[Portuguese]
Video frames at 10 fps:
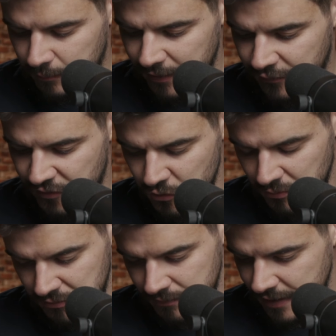Perfume.
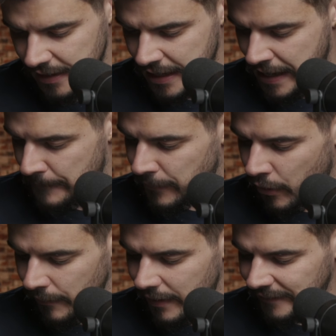
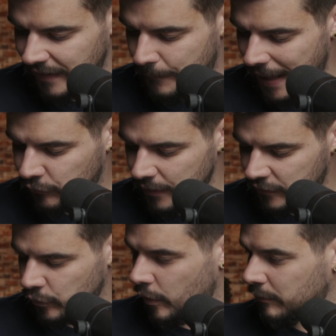Bom, eu interpreto
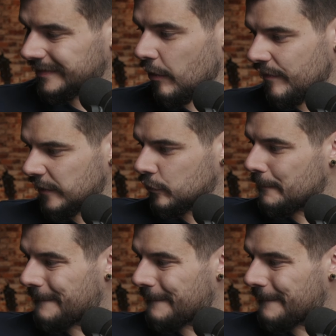isso como talvez um